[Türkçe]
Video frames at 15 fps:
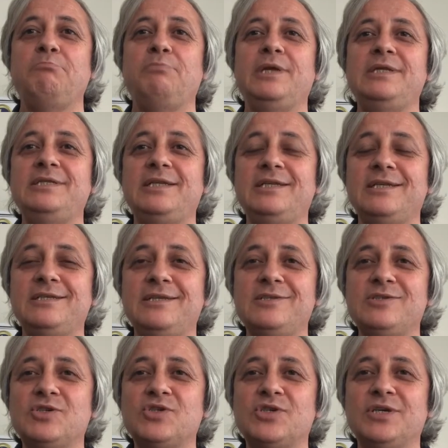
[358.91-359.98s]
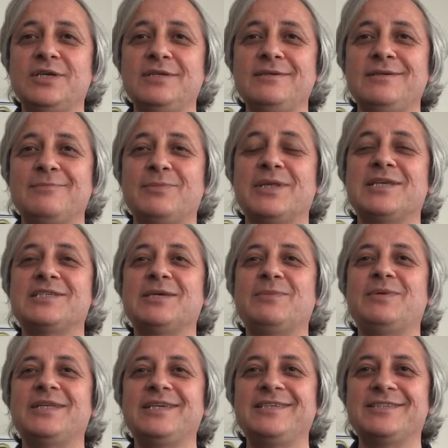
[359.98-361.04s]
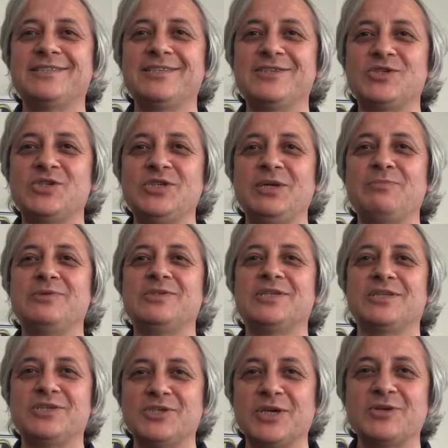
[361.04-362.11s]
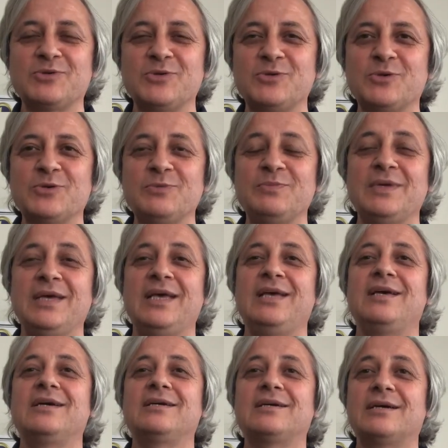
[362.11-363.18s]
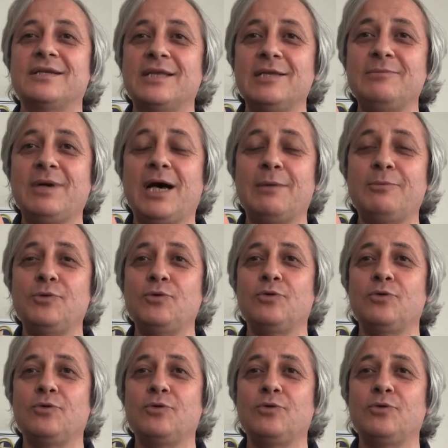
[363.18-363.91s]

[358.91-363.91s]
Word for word: Beni dinlediğiniz için, bana zaman ayırdığınız için hepinize teşekkür ediyorum. Kanalıma abone